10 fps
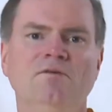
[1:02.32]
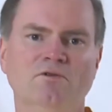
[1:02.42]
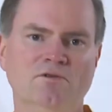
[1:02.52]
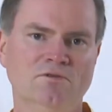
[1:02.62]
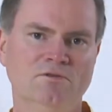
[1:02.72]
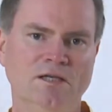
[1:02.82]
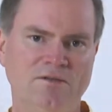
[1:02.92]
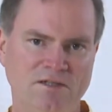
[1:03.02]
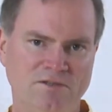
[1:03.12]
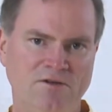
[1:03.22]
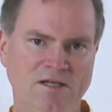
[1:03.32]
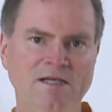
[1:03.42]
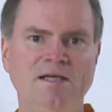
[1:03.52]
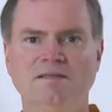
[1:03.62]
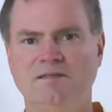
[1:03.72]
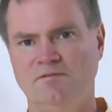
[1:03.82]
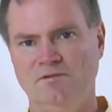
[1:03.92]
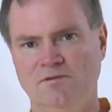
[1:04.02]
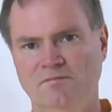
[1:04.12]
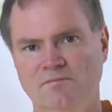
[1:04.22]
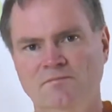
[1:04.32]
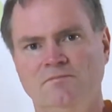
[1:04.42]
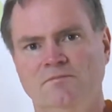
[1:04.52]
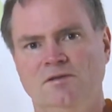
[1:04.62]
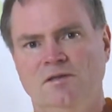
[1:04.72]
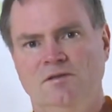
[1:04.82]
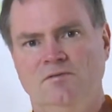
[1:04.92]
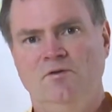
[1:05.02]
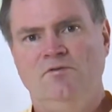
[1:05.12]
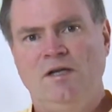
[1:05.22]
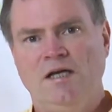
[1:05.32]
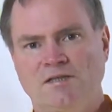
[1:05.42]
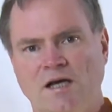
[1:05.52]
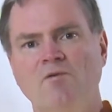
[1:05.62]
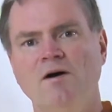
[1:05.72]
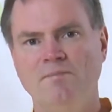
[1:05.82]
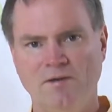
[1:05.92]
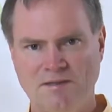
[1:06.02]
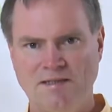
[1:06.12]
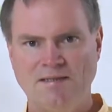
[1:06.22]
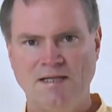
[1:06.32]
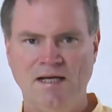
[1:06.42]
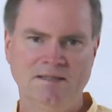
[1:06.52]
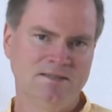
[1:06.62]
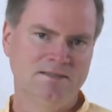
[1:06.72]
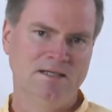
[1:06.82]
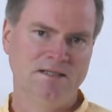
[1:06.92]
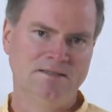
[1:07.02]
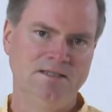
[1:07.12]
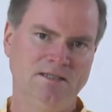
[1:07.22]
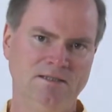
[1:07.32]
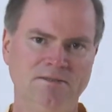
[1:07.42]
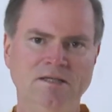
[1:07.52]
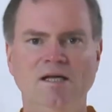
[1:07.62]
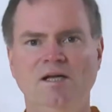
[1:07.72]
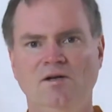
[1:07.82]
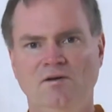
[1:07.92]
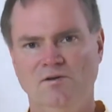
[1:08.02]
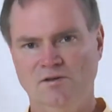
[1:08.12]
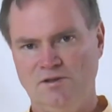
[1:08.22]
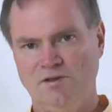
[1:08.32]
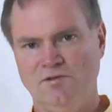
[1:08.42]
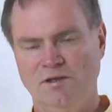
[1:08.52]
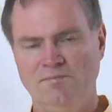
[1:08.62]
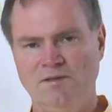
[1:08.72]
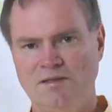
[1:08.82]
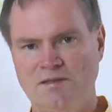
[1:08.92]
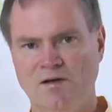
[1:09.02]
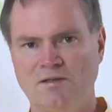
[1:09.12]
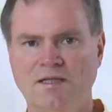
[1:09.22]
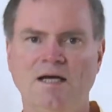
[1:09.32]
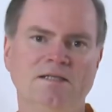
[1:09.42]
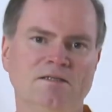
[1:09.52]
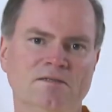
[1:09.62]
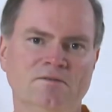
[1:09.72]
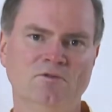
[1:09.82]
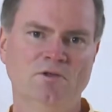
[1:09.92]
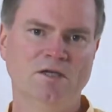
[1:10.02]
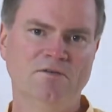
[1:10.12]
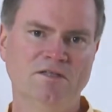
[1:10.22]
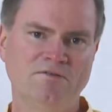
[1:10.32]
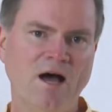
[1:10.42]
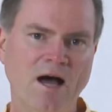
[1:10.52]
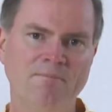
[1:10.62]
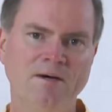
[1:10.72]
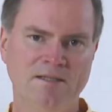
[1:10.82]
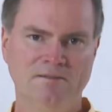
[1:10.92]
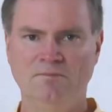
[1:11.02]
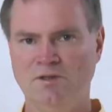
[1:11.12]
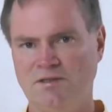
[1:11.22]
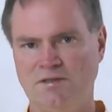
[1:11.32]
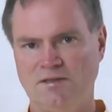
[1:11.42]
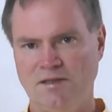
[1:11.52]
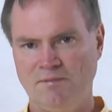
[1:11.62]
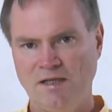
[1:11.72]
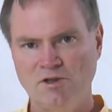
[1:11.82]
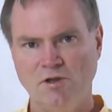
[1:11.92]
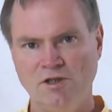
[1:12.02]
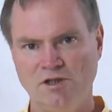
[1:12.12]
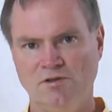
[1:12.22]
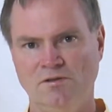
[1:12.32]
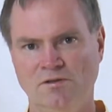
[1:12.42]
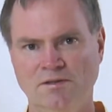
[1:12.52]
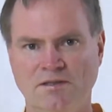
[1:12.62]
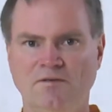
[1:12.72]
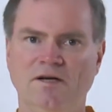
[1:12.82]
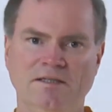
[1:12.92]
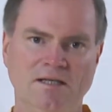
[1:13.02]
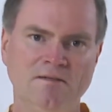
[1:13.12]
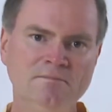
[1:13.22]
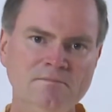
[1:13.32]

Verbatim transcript: wo du etwas verlierst, wo du irgendwo vielleicht Trauerprozesse angesagt sind. Und so gibt es auch Zeiten, wo du etwas verarbeiten musst, es gibt Enttäuschung und so weiter.